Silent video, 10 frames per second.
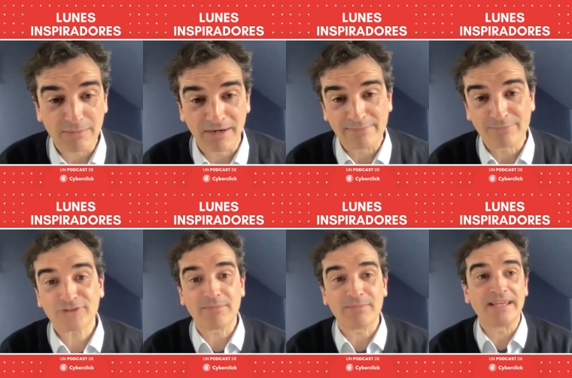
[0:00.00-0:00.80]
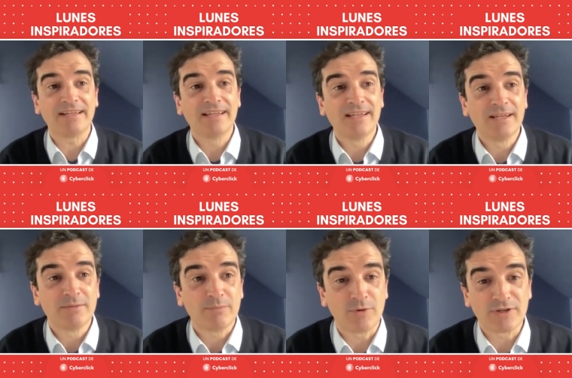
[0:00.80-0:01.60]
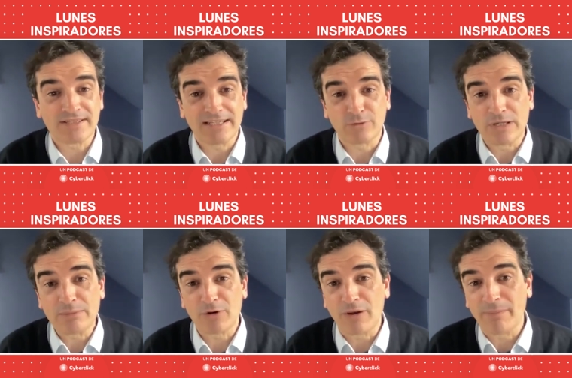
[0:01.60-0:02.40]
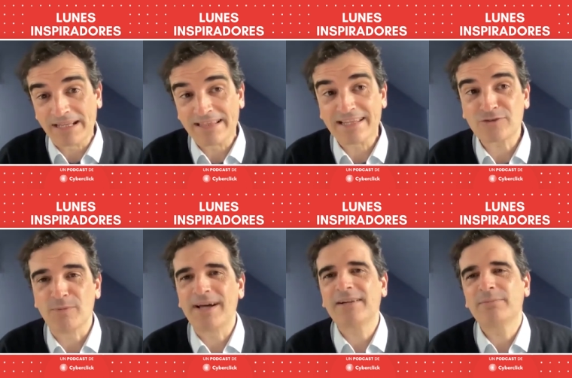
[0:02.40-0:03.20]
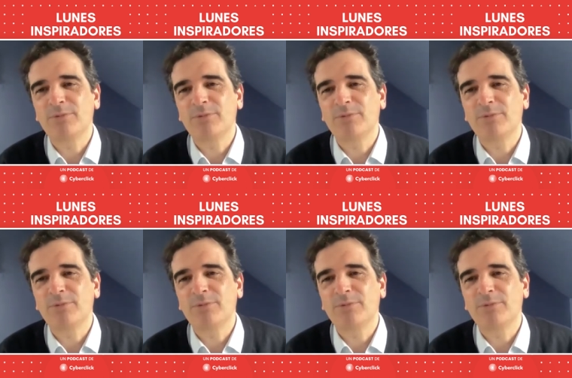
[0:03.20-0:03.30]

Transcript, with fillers: hablaremos también pues de tu libro Aprende a sumar,